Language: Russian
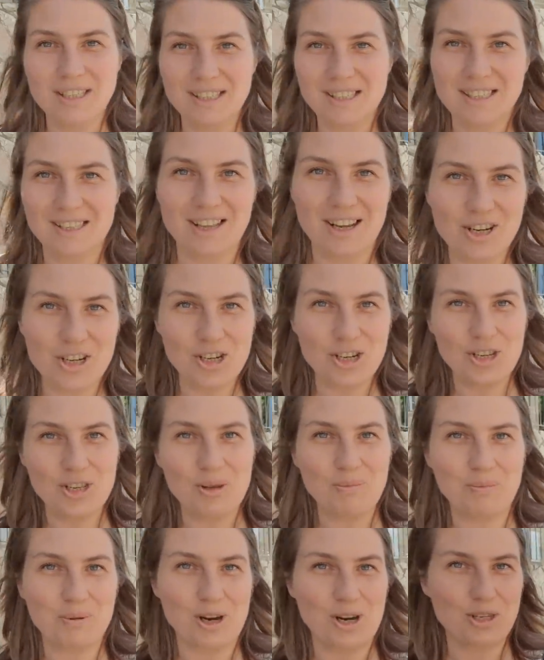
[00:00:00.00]
из нашей
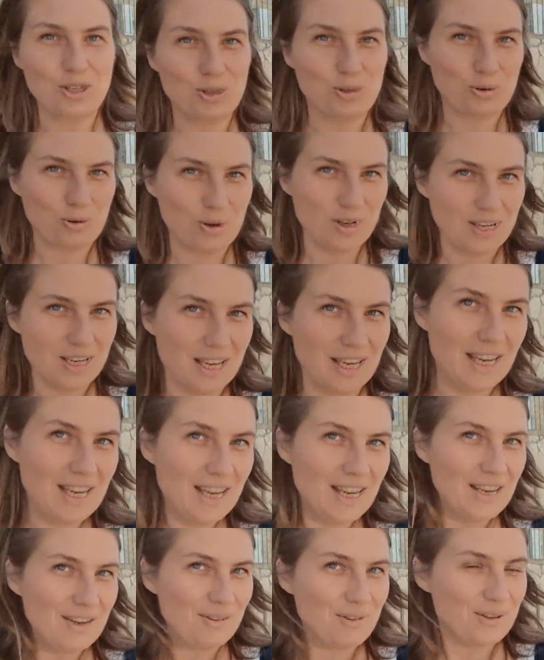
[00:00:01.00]
непростой
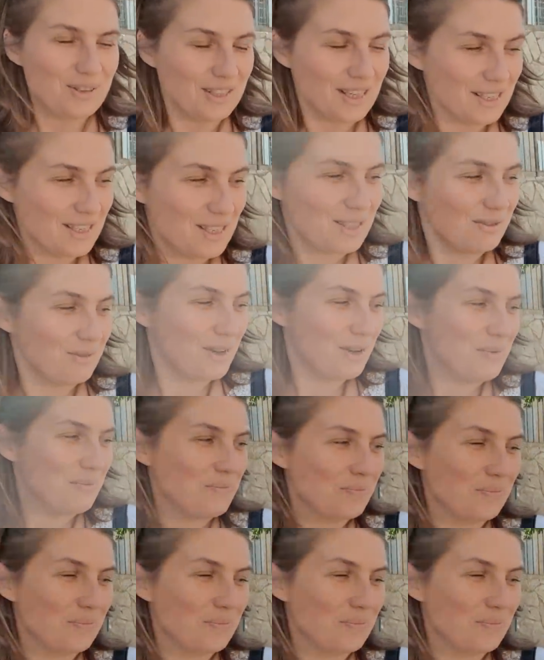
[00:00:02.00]
финансовой